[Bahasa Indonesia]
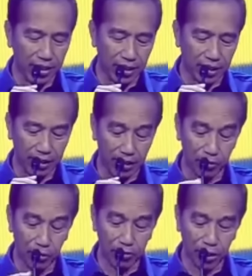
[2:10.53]
dengan
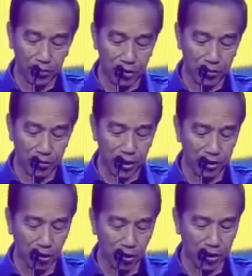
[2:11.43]
mengucap
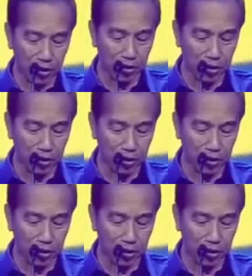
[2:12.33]
Bismillahirrahmanirrahim,